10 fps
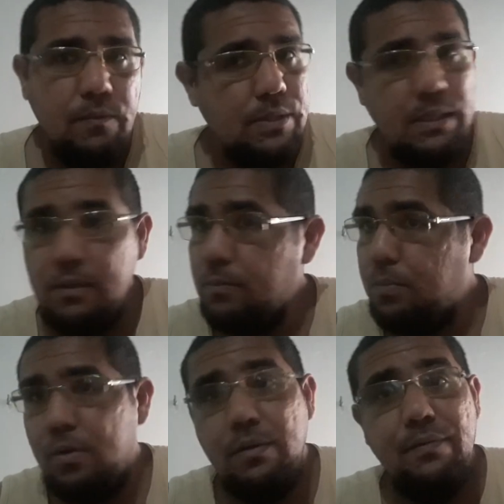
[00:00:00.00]
você não
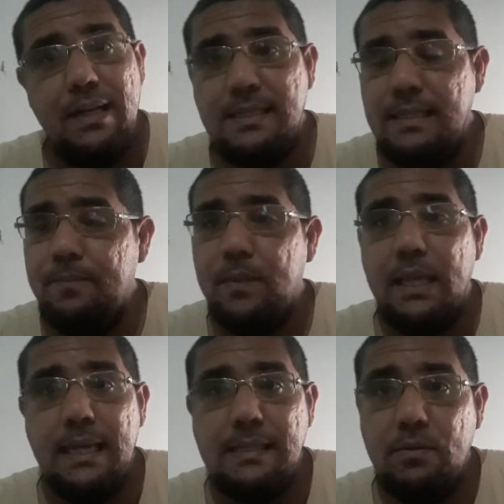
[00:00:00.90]
pode fazer
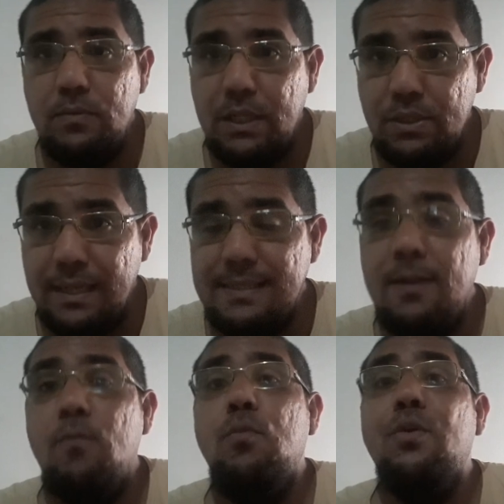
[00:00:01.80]
essa
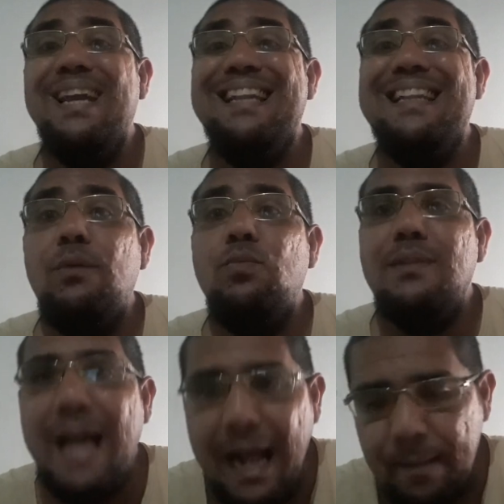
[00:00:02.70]
contestação porque não
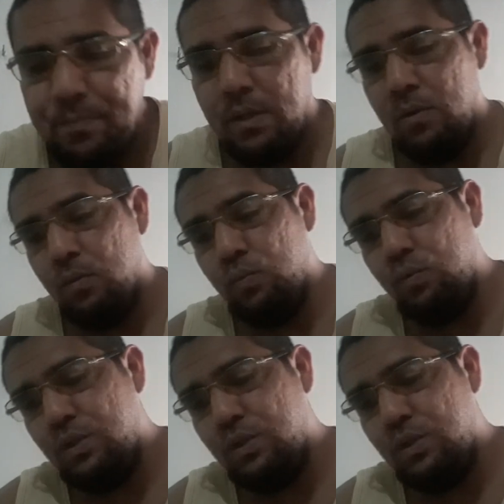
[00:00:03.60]
dá. Um